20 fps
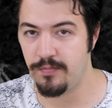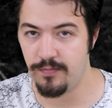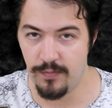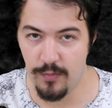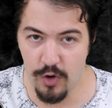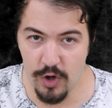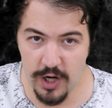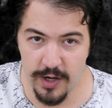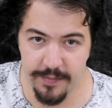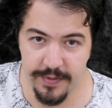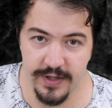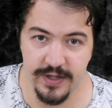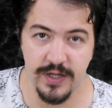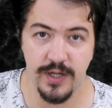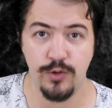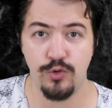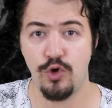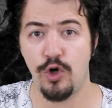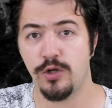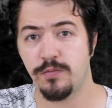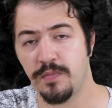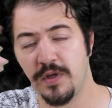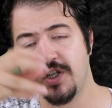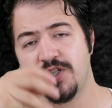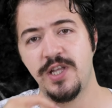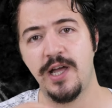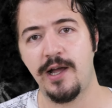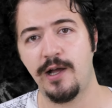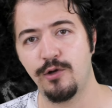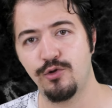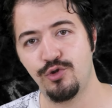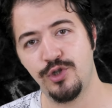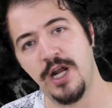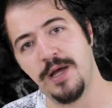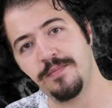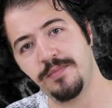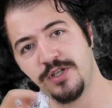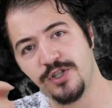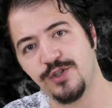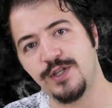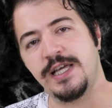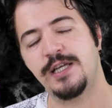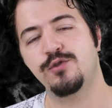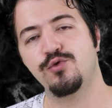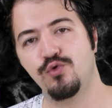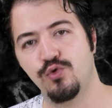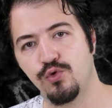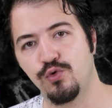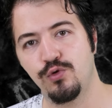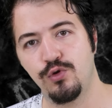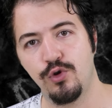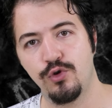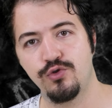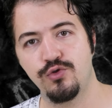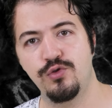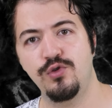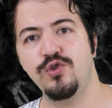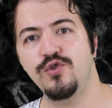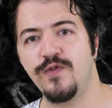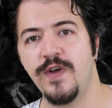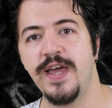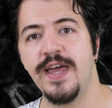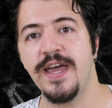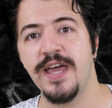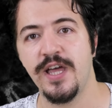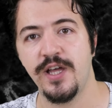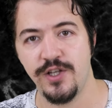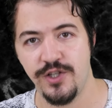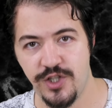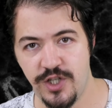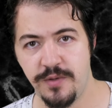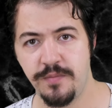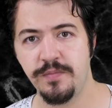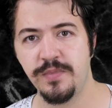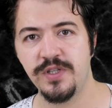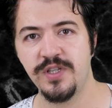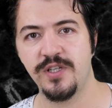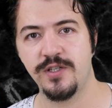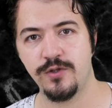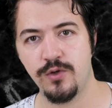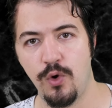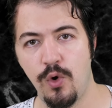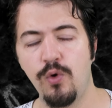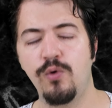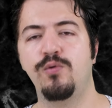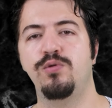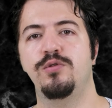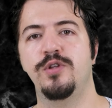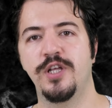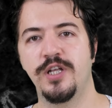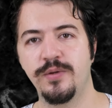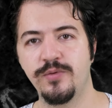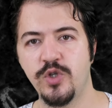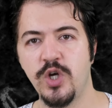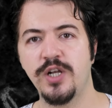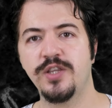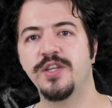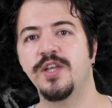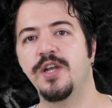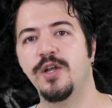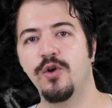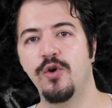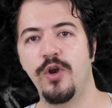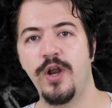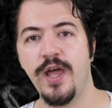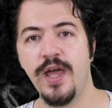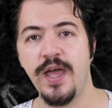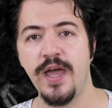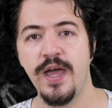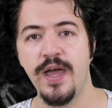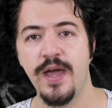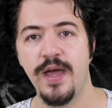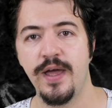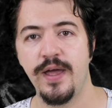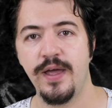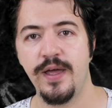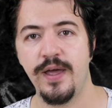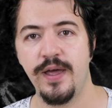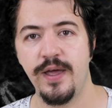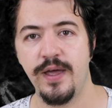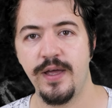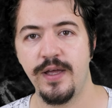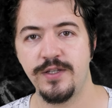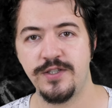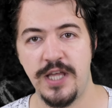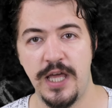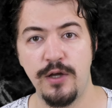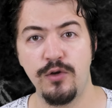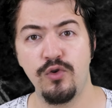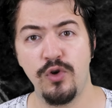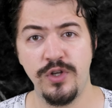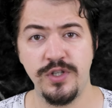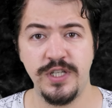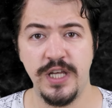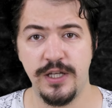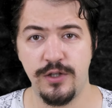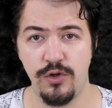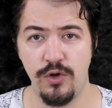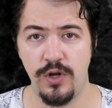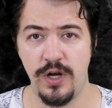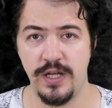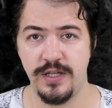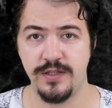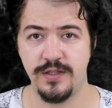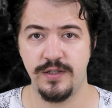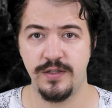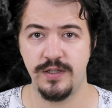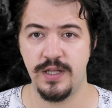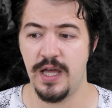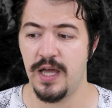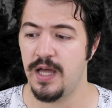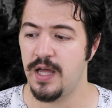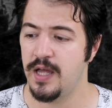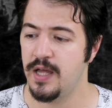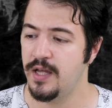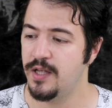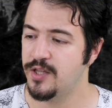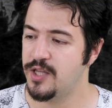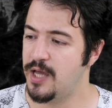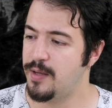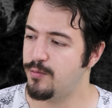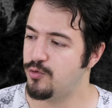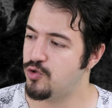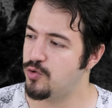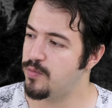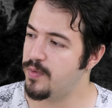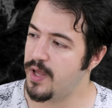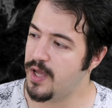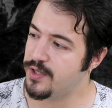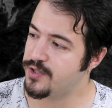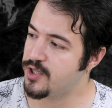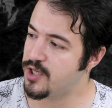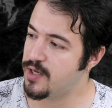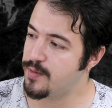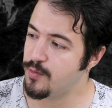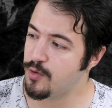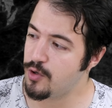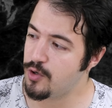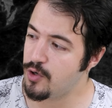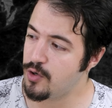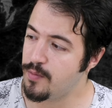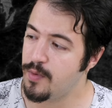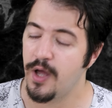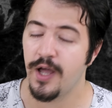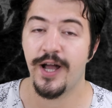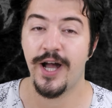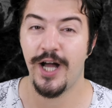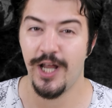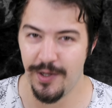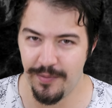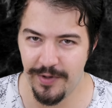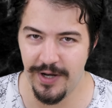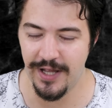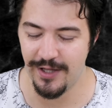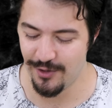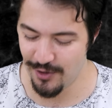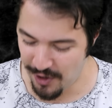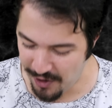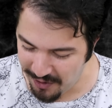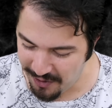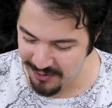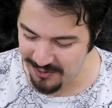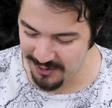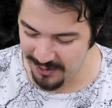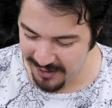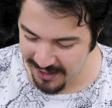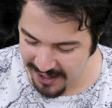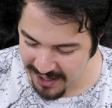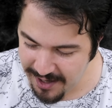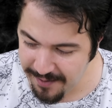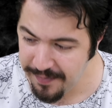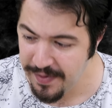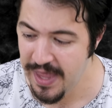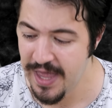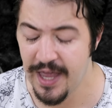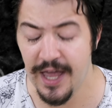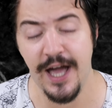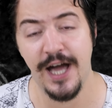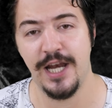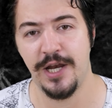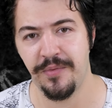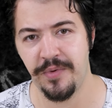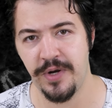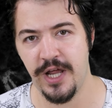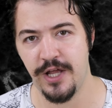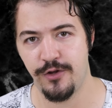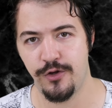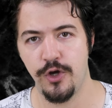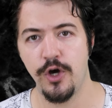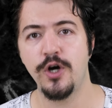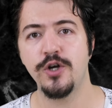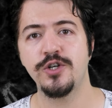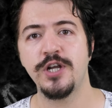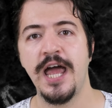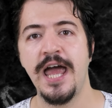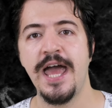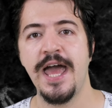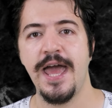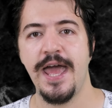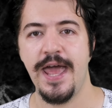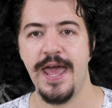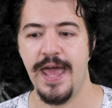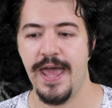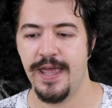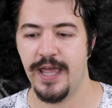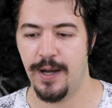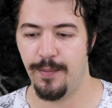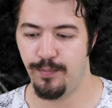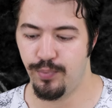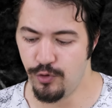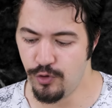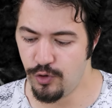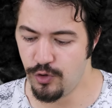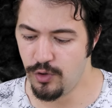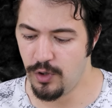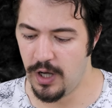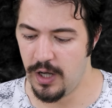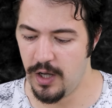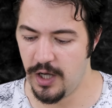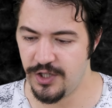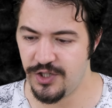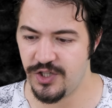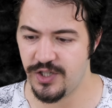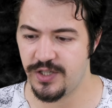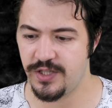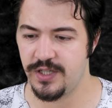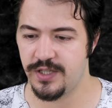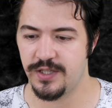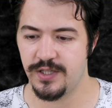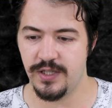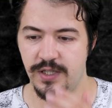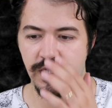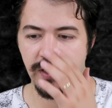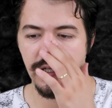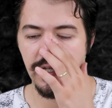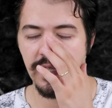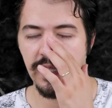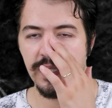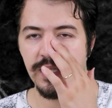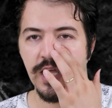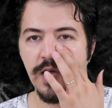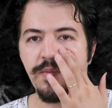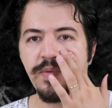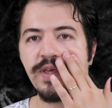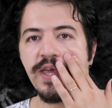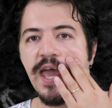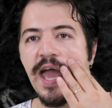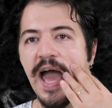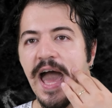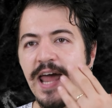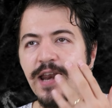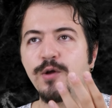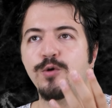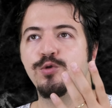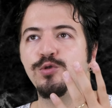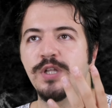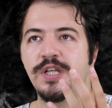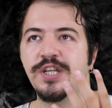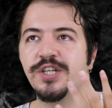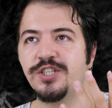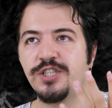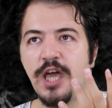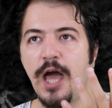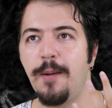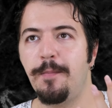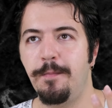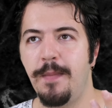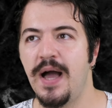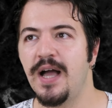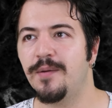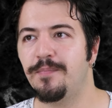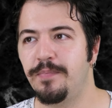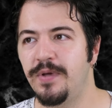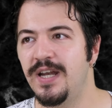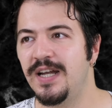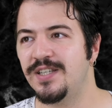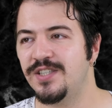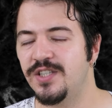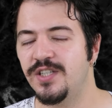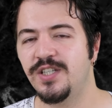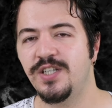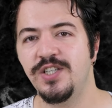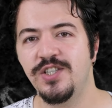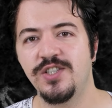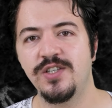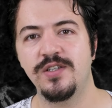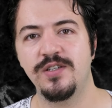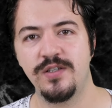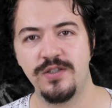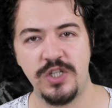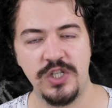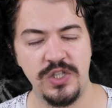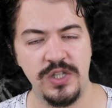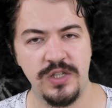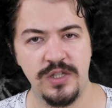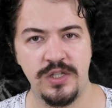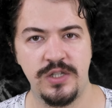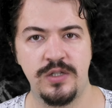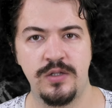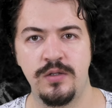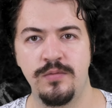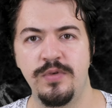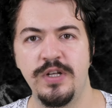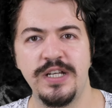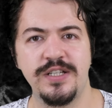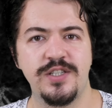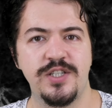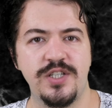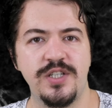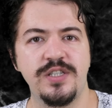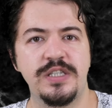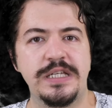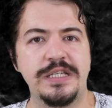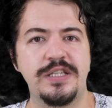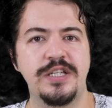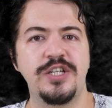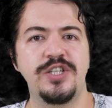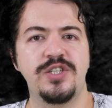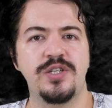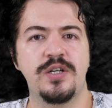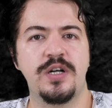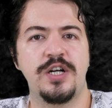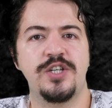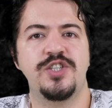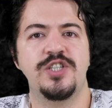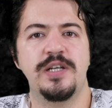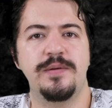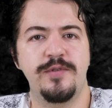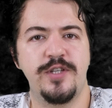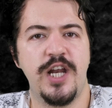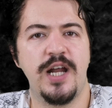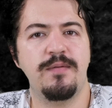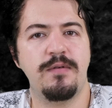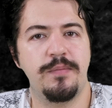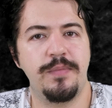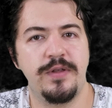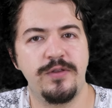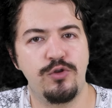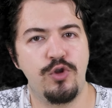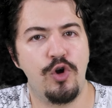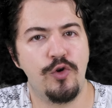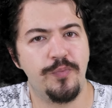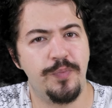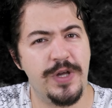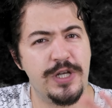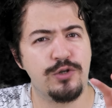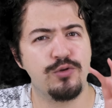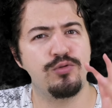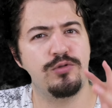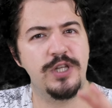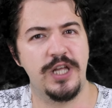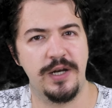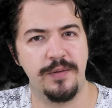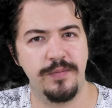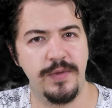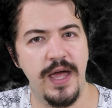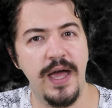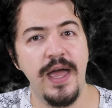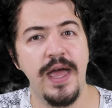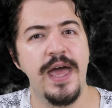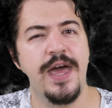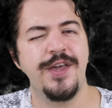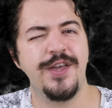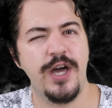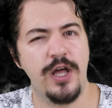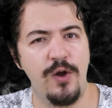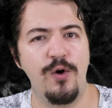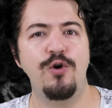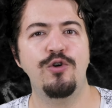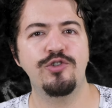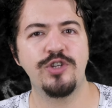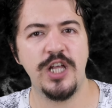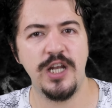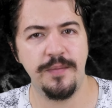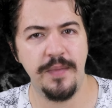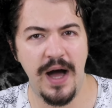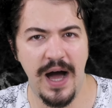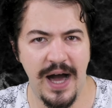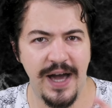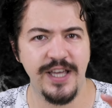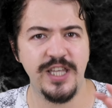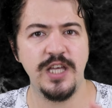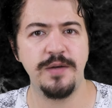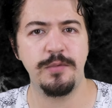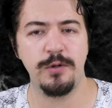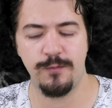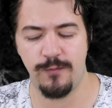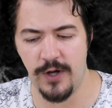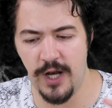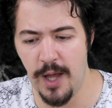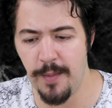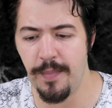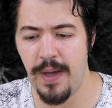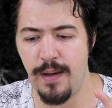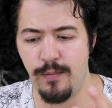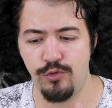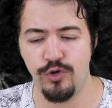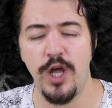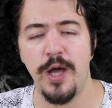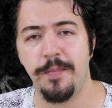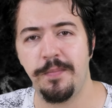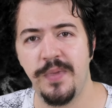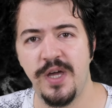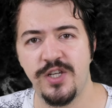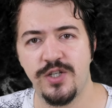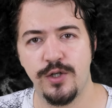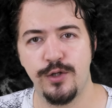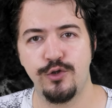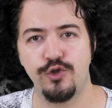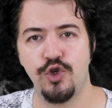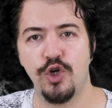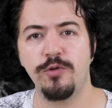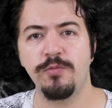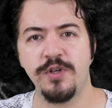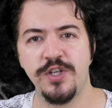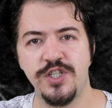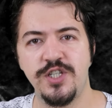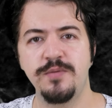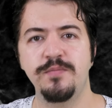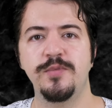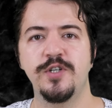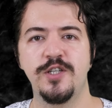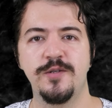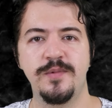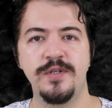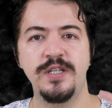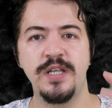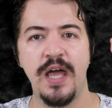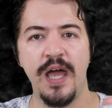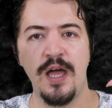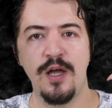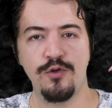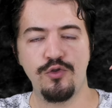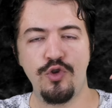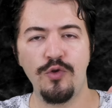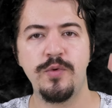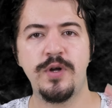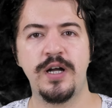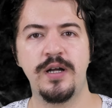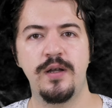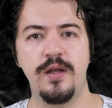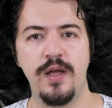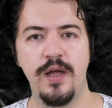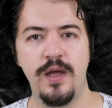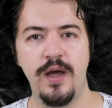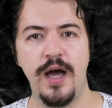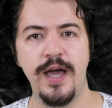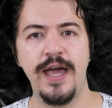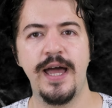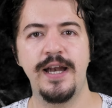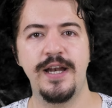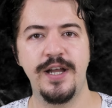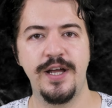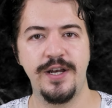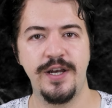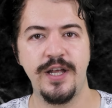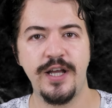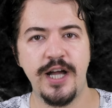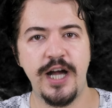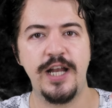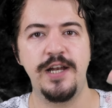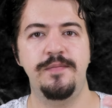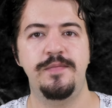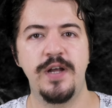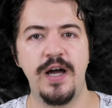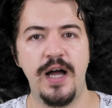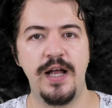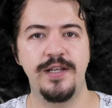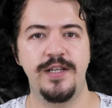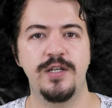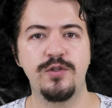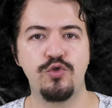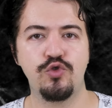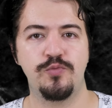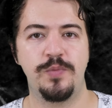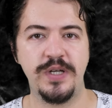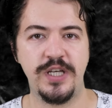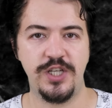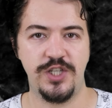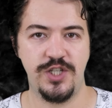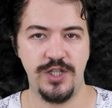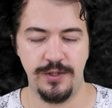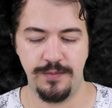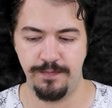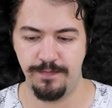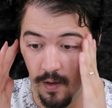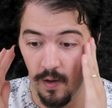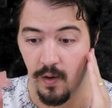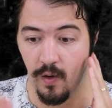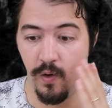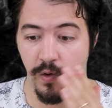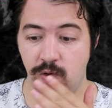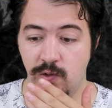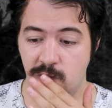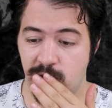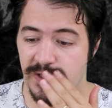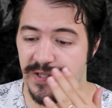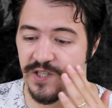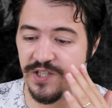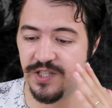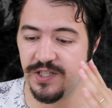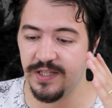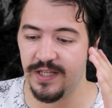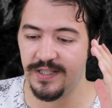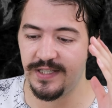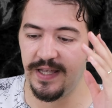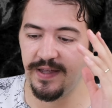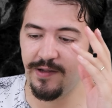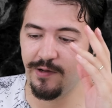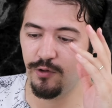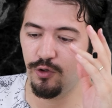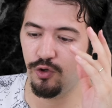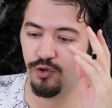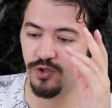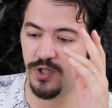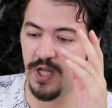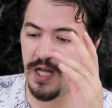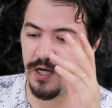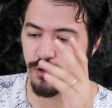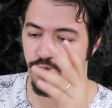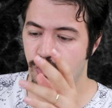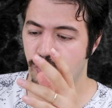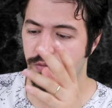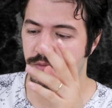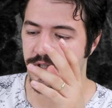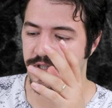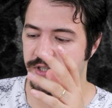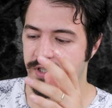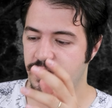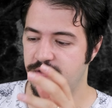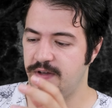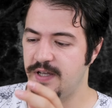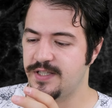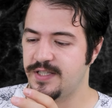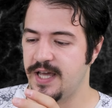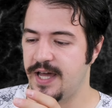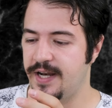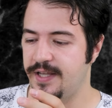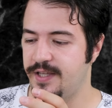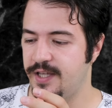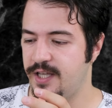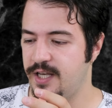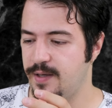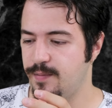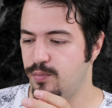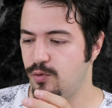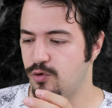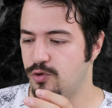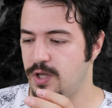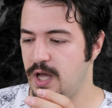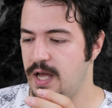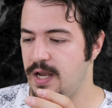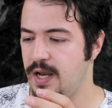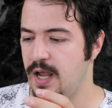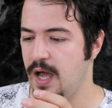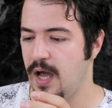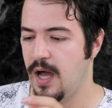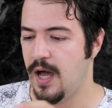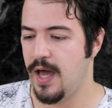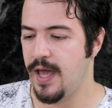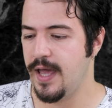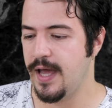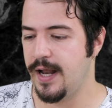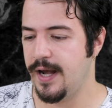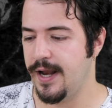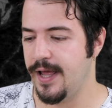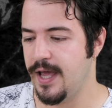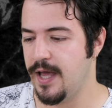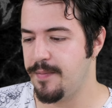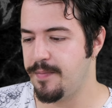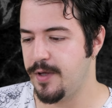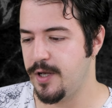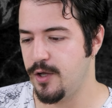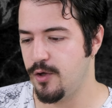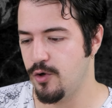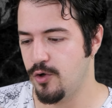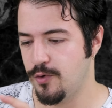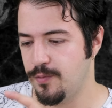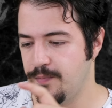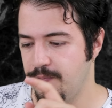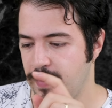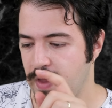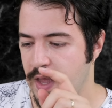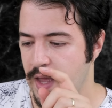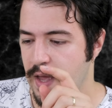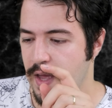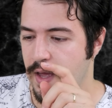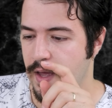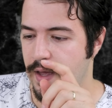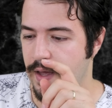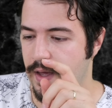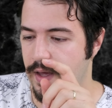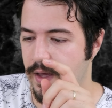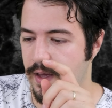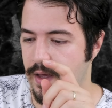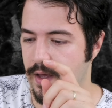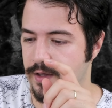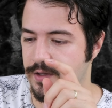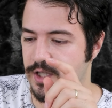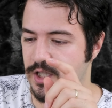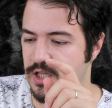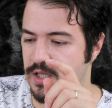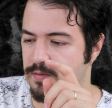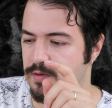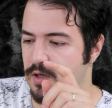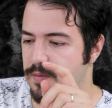böyle bir 4-5 dakika süren bir test uyguluyorsunuz ve cimbalınızı o kullanım şartlarına göre e, senkronize ediyor aslında. Tam cümleyi hatırlamıyorum. Kalibre ediyor özür dilerim. Kalibre ediyor. E, ya bunu açıkçası tabii ki her kullanışta yapmak biraz işin biraz işin tadını kaçırabilir ama bir 4-5 kullanımda yani ortalama ayda bir falan ben bunu yapmaya çalışıyorum ki gimbal'ımın tüm e, ayarlarını kalibre halde tutmak için. Onun dışında sevgili dostlar zoom hızını vesaire de yine buradan ayarlayabiliyorum. Ee, dediğim